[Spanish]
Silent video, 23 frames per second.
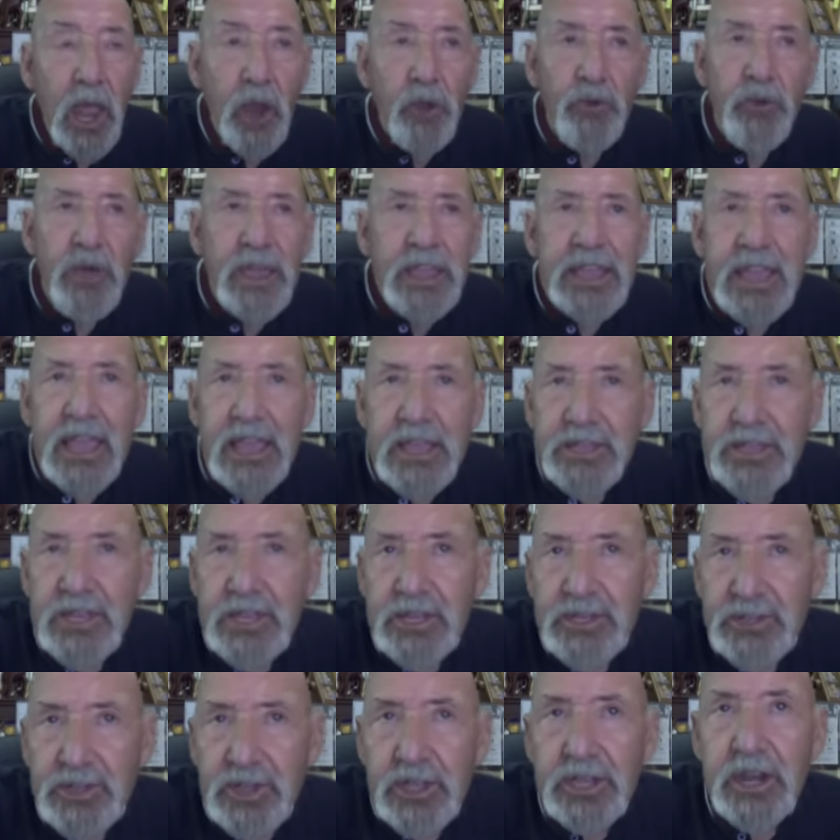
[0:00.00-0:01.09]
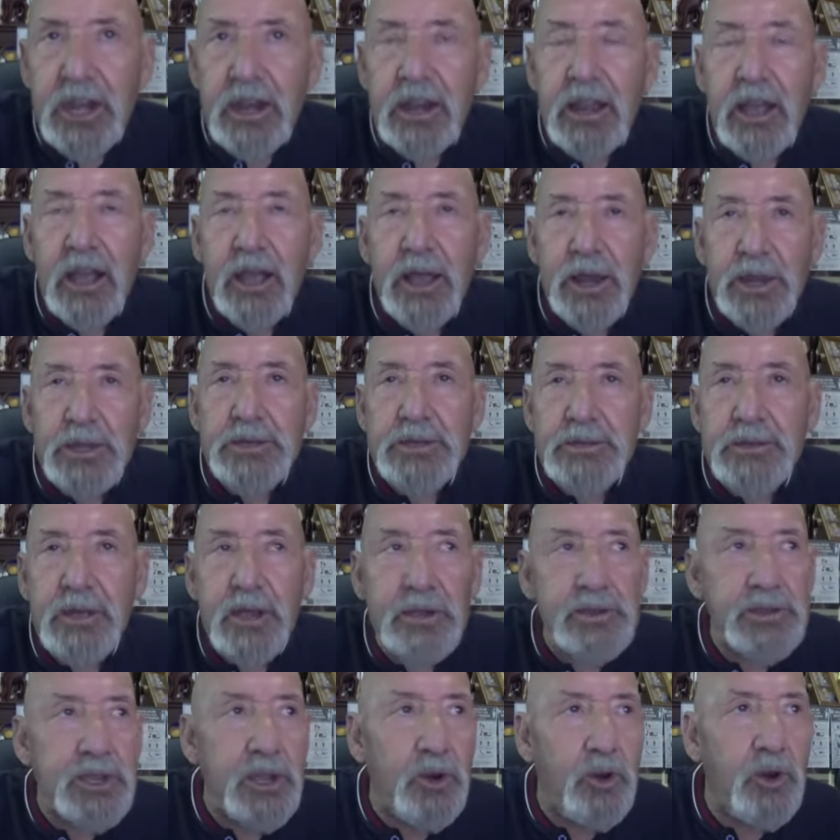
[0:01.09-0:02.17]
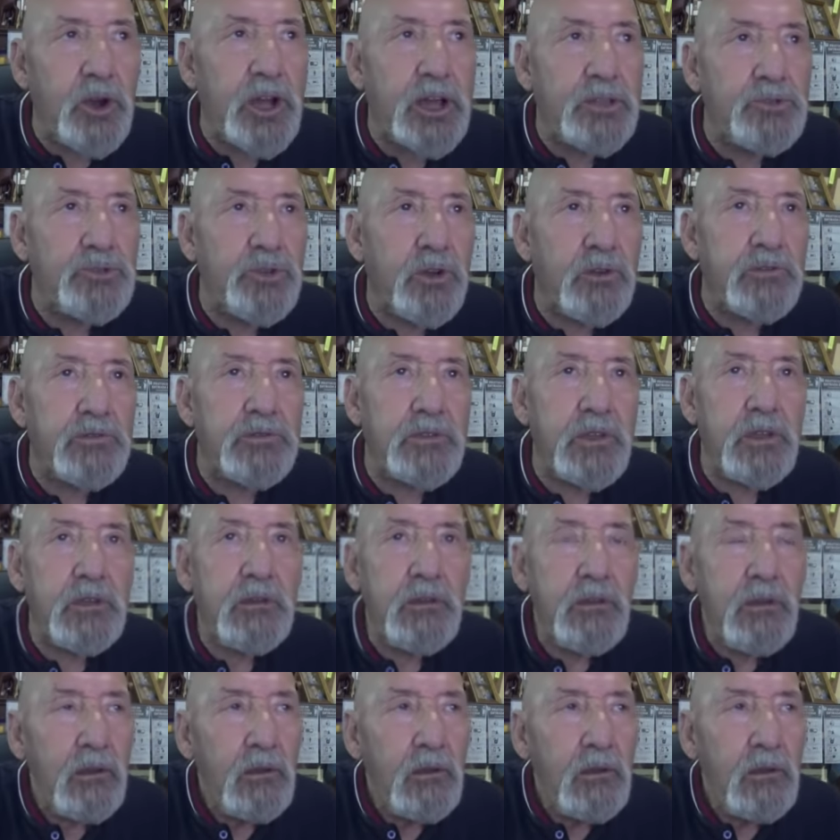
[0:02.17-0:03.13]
No hay que insistir en la crisis del siglo XIV